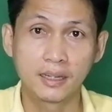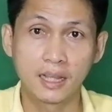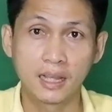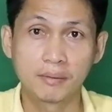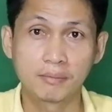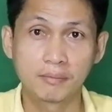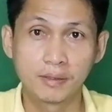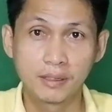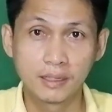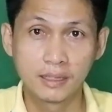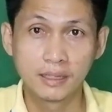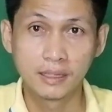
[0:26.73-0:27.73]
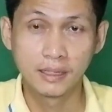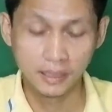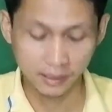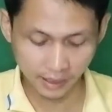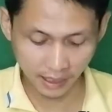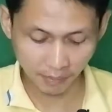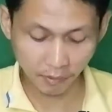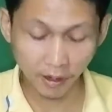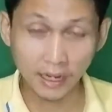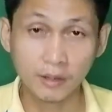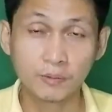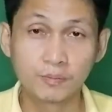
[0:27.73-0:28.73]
นะครับ เสร็จเรียบร้อยแล้ว